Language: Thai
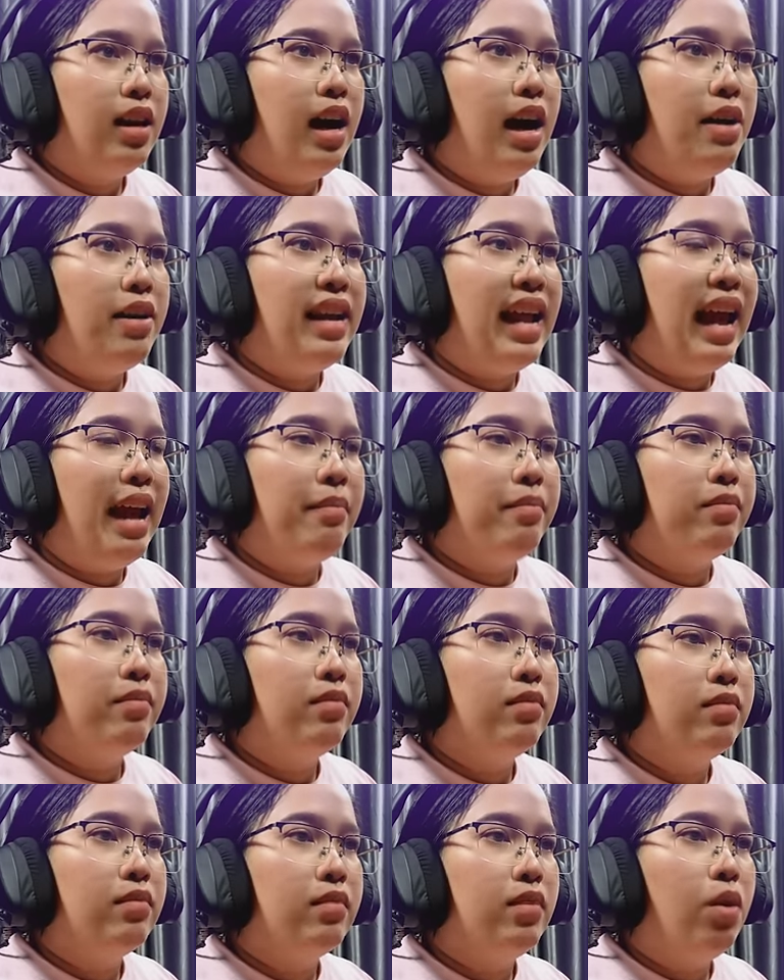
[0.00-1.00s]
เอ้ย
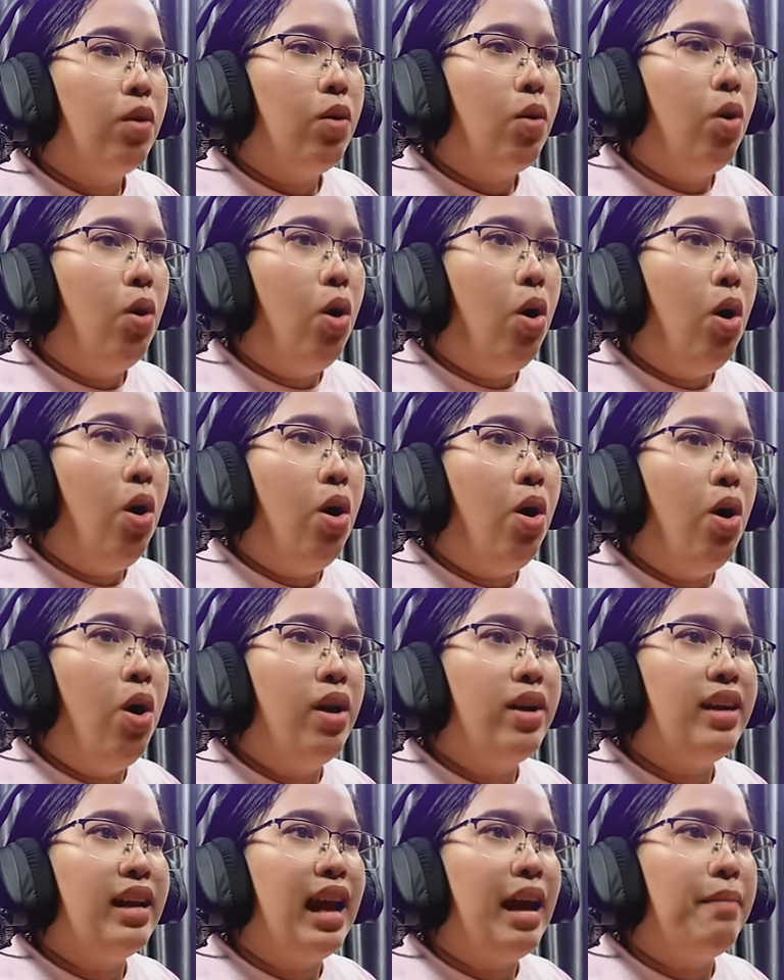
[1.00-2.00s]
น้ำโอ้
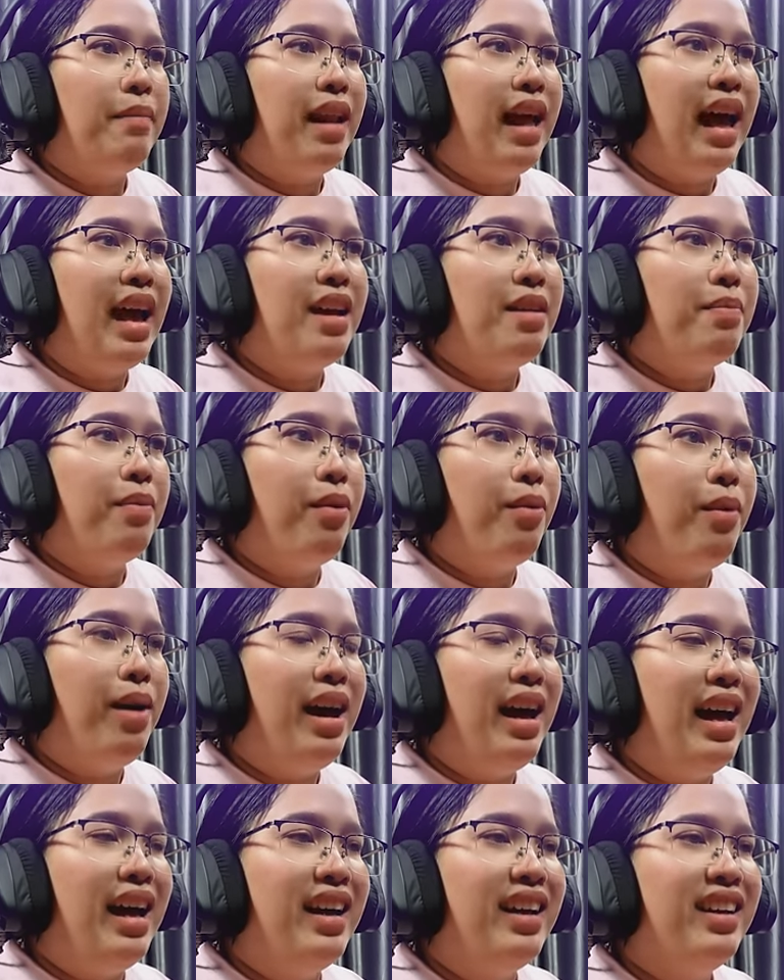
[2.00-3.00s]
ยน้ำไหลเพราะ
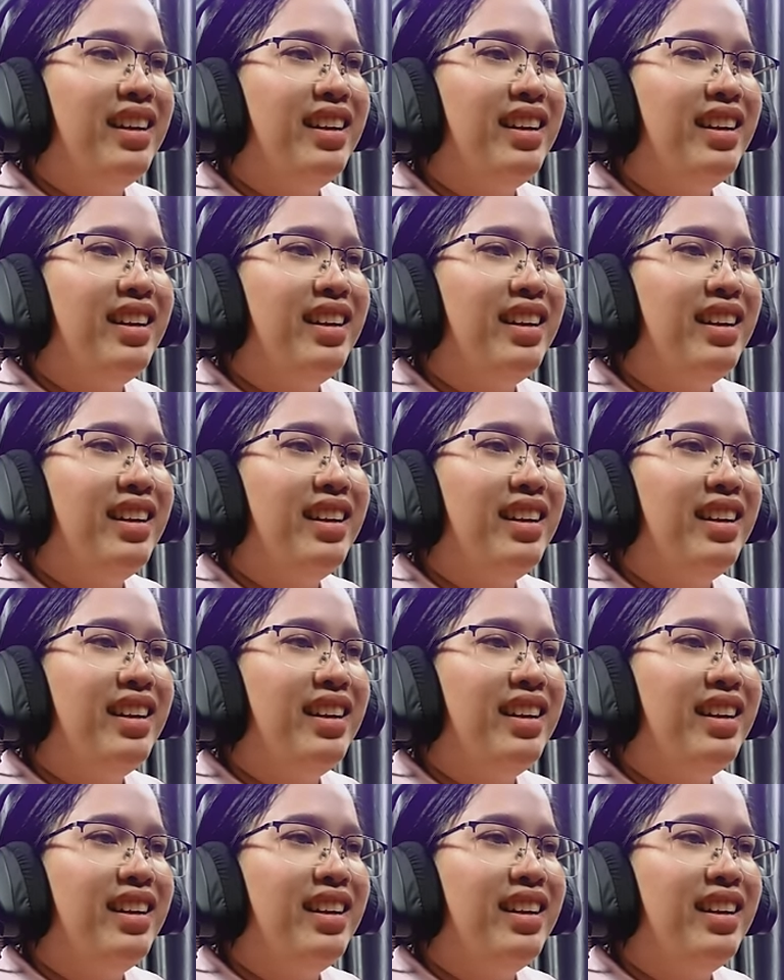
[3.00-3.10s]
ว่า